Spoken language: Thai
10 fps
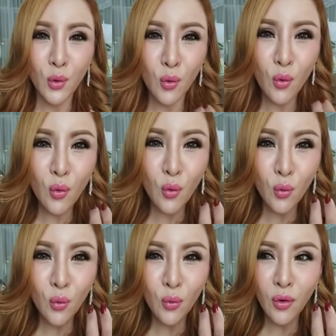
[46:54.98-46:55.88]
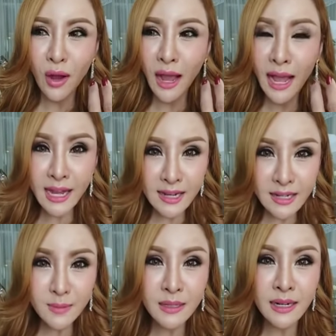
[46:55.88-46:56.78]
ครูให้เครื่อ
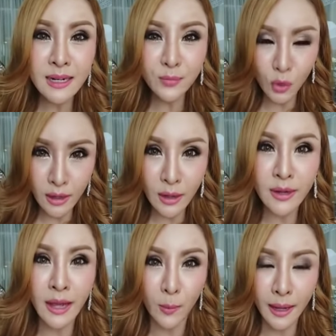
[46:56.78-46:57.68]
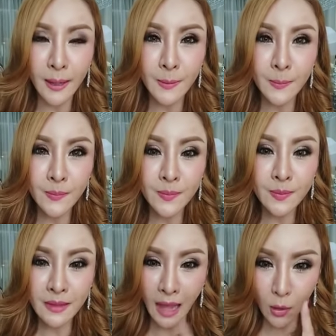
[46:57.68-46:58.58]
งมือเริ่มต้นเราเลย เอาไหม
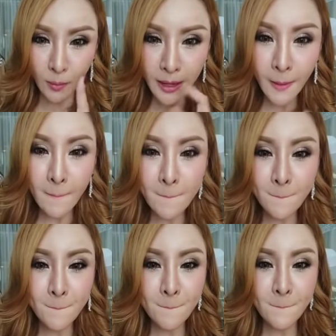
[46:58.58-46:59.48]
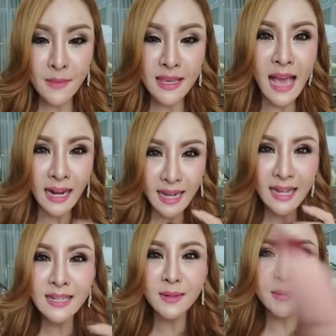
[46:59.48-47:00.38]
เอาไหม อยากได้
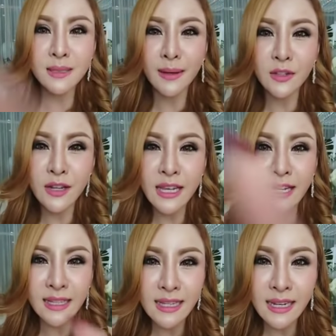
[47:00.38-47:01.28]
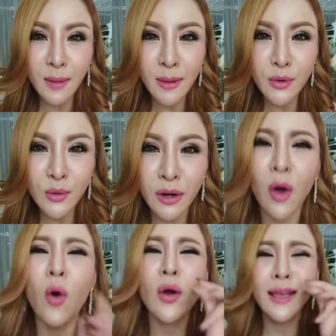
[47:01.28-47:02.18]
เครื่องมือไหมตอนนี้กี่นาที แล้วแม่ดูก่อน
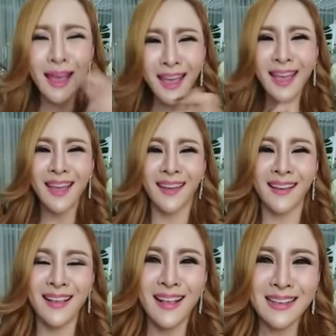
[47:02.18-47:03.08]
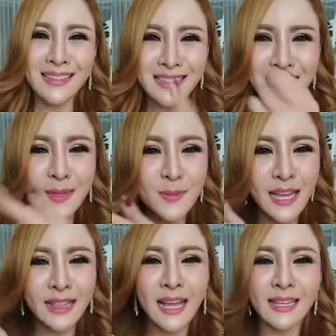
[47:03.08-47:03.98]
โอเค
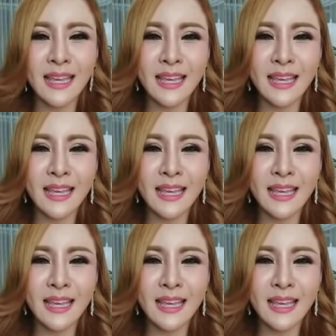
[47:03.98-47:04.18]
47นาที